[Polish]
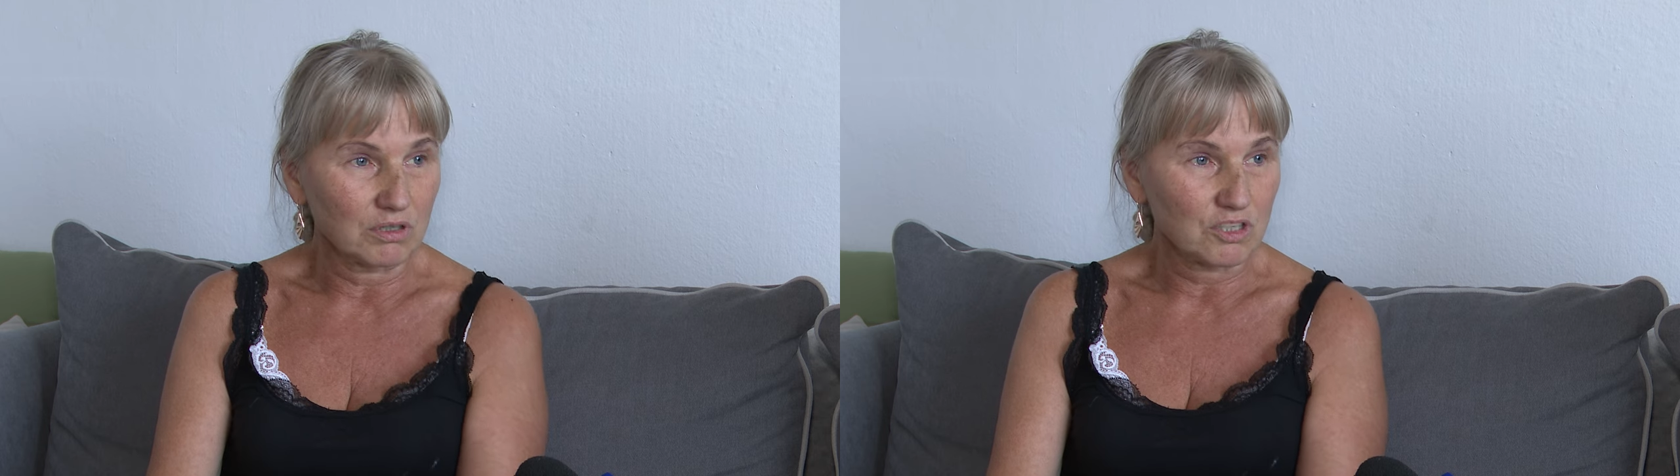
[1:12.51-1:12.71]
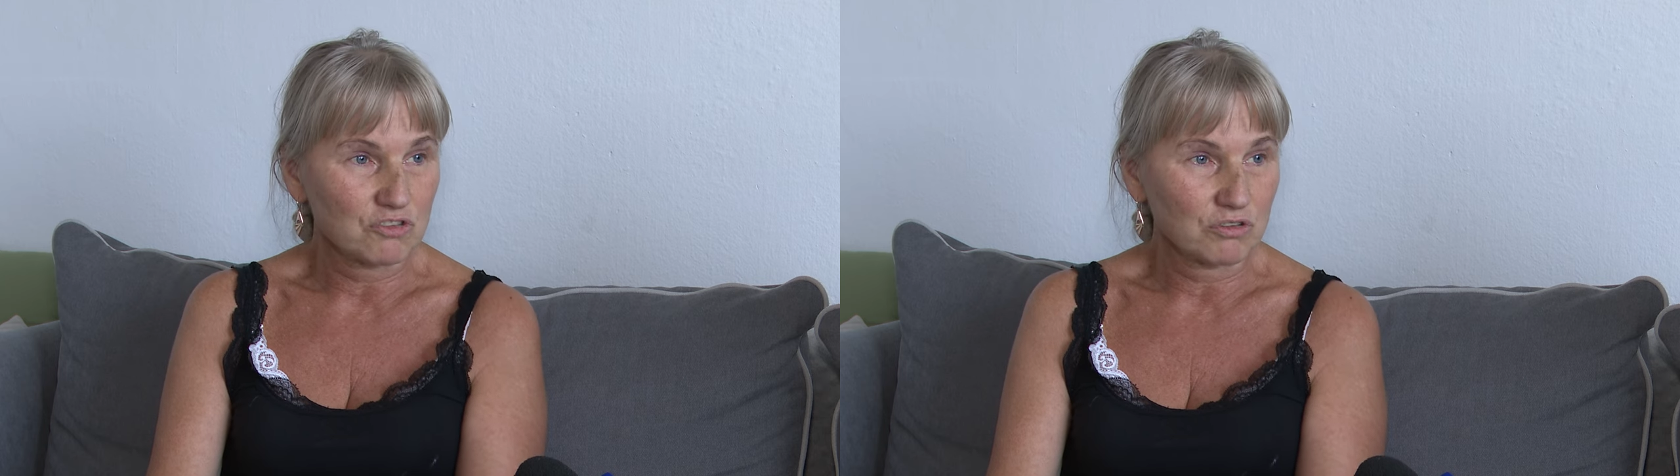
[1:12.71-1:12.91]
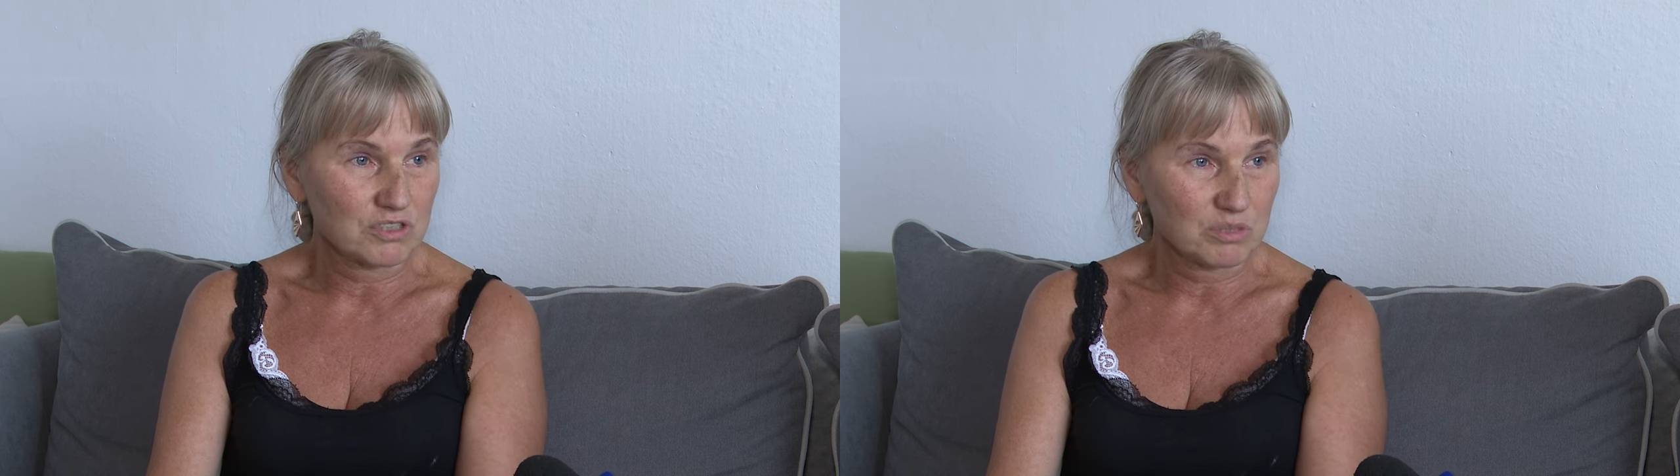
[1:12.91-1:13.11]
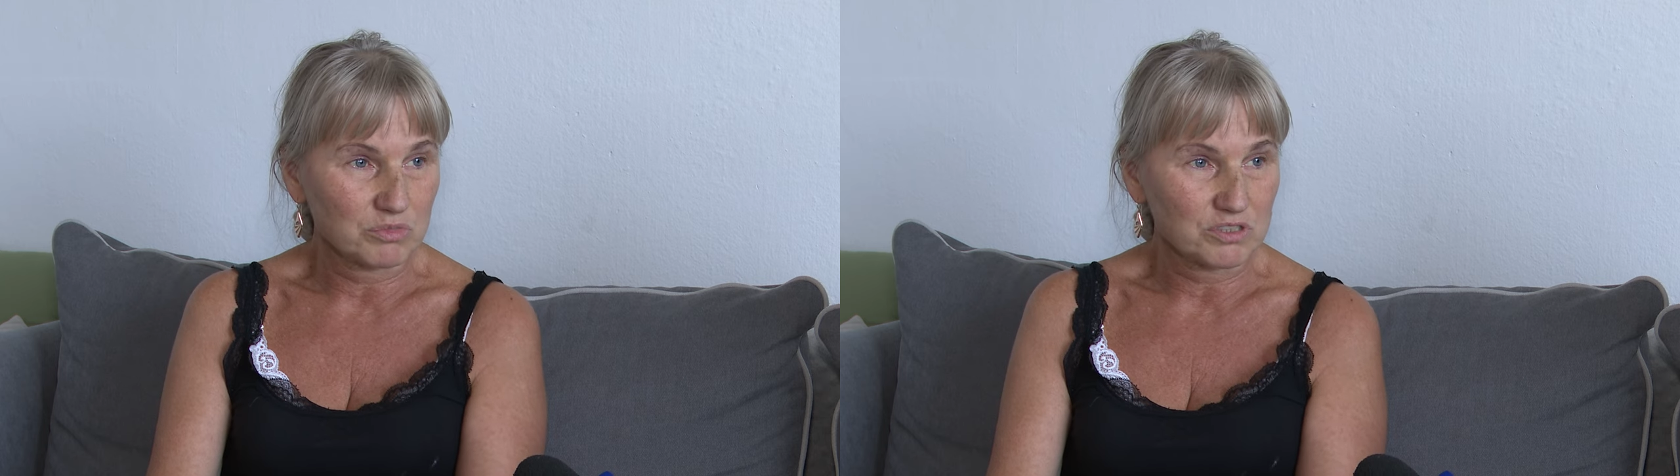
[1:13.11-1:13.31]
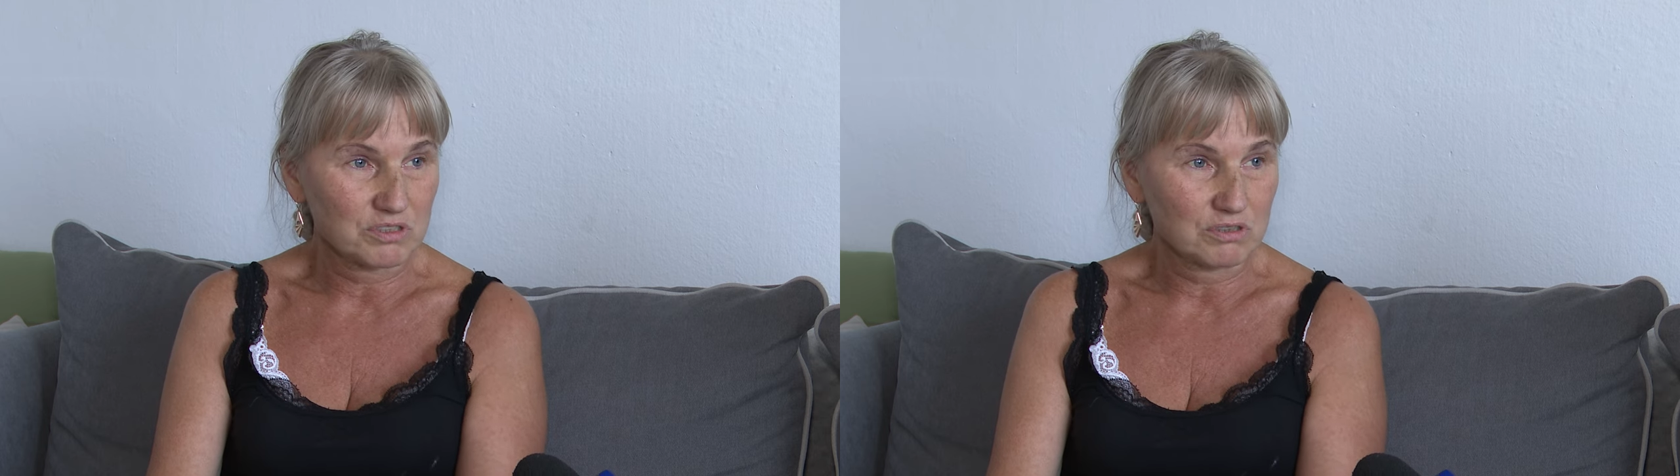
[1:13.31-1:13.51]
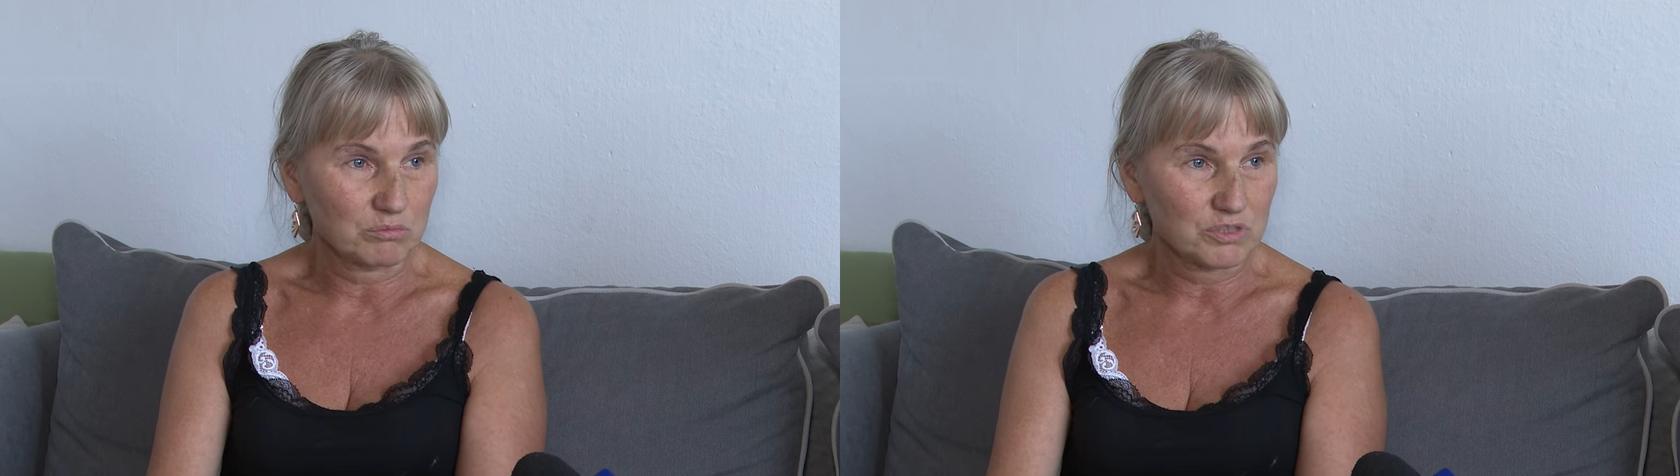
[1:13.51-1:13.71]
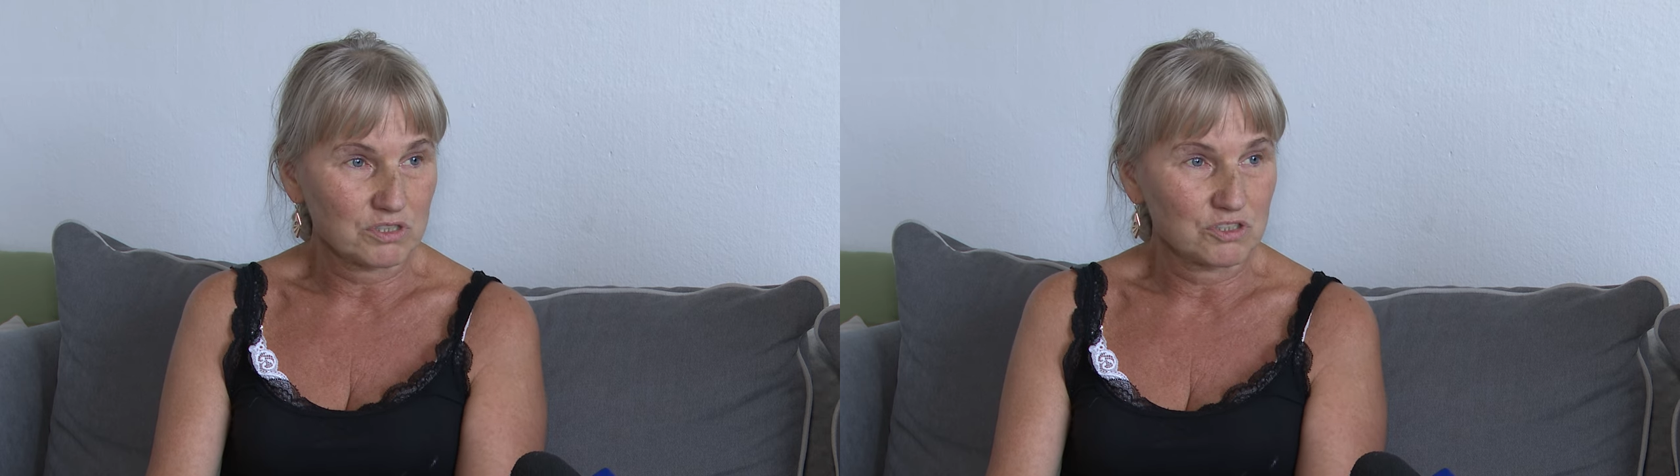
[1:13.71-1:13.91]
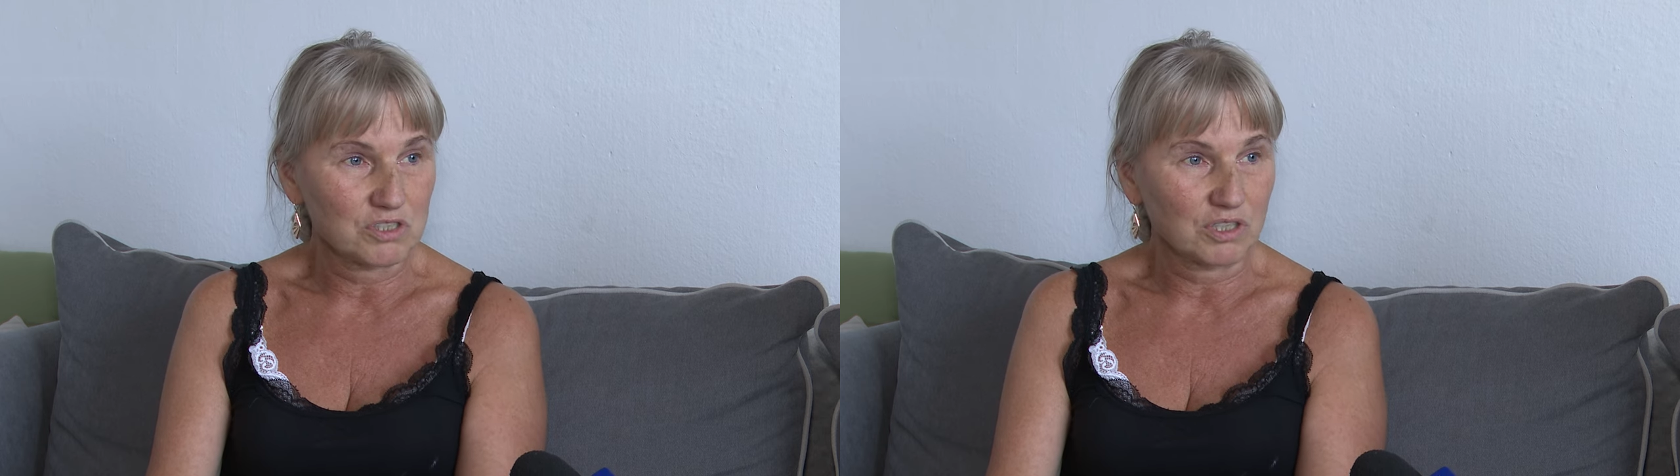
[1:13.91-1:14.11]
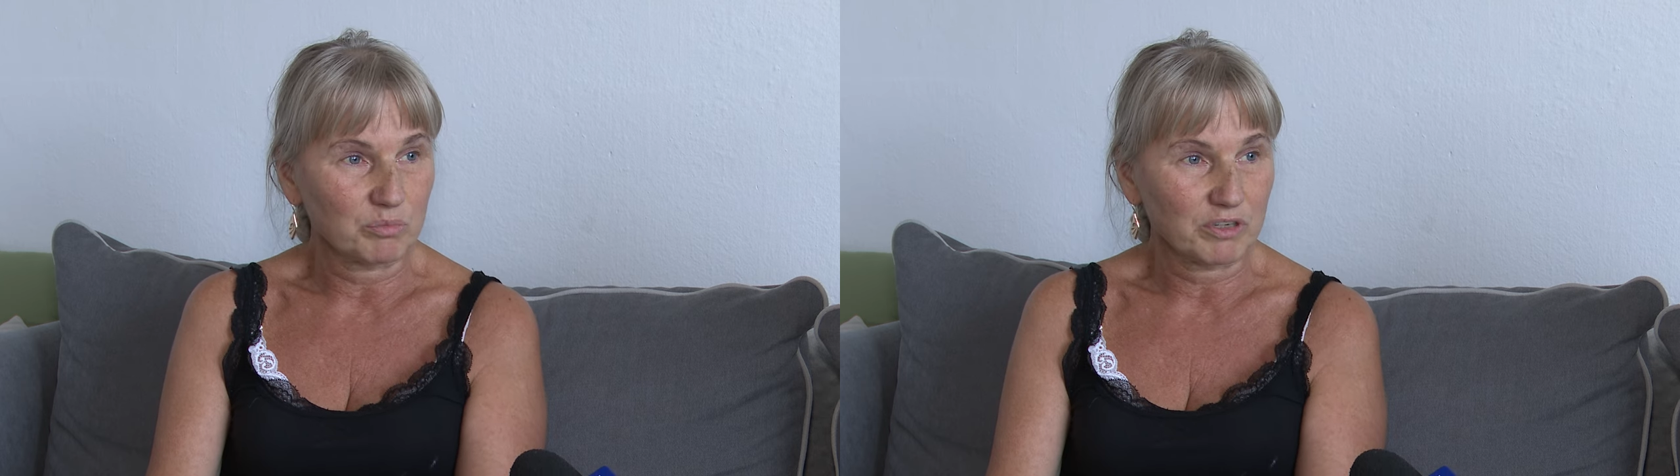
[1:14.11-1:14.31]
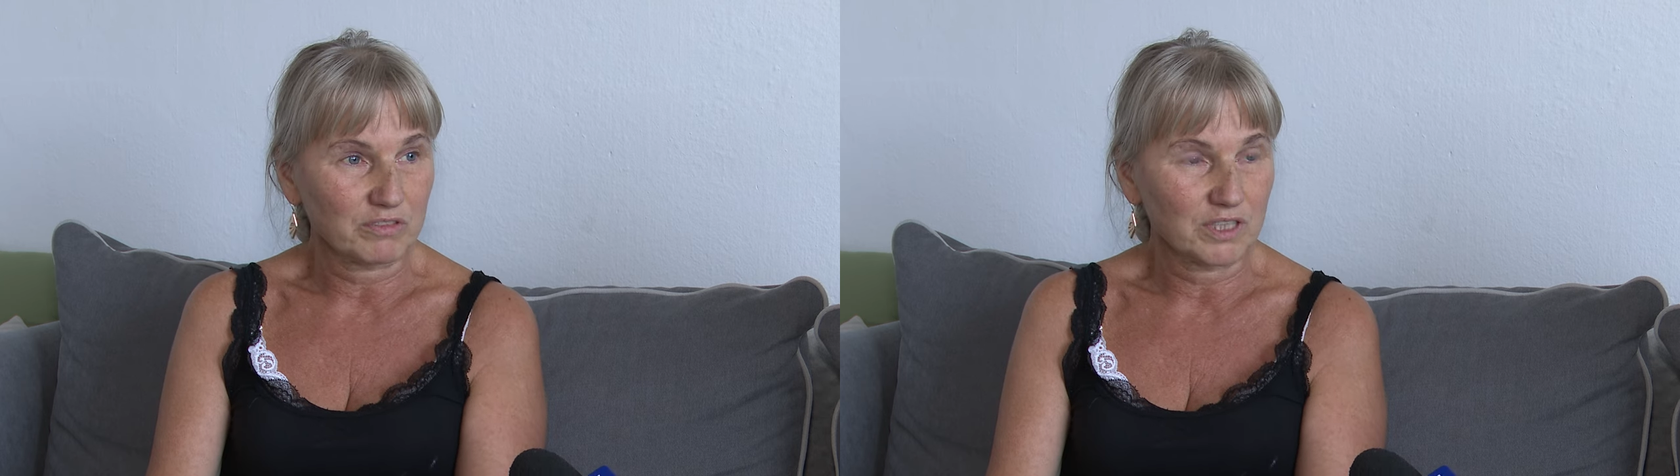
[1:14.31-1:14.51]
leżąca bez, bez
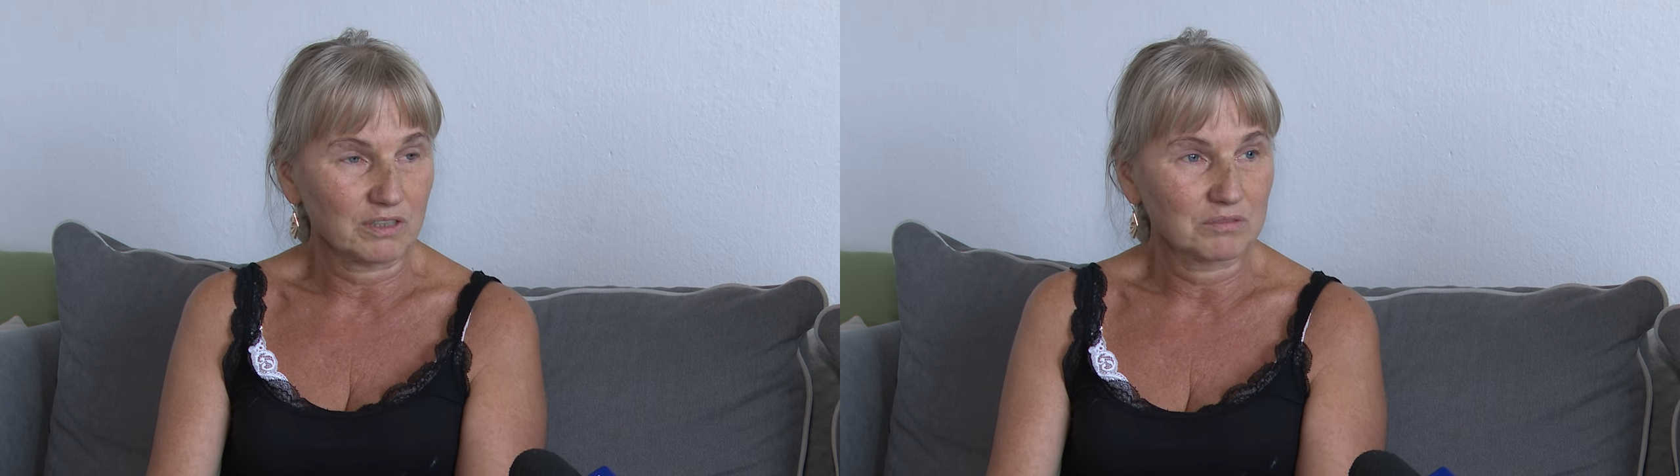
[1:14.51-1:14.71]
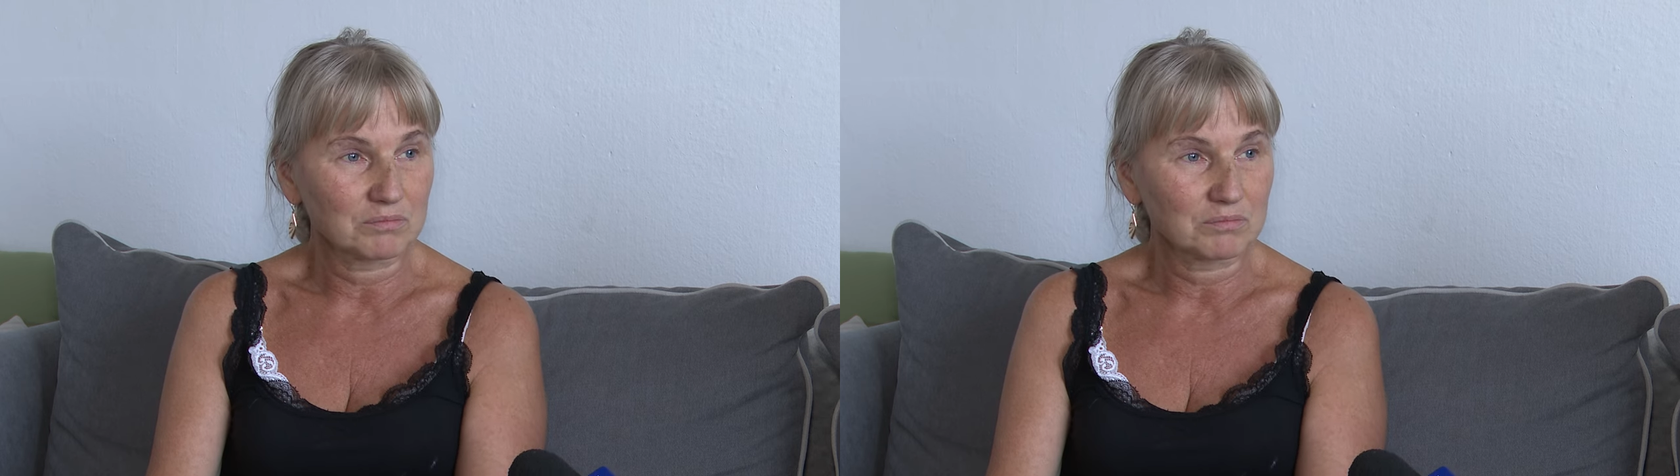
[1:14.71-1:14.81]
niczego, prawda?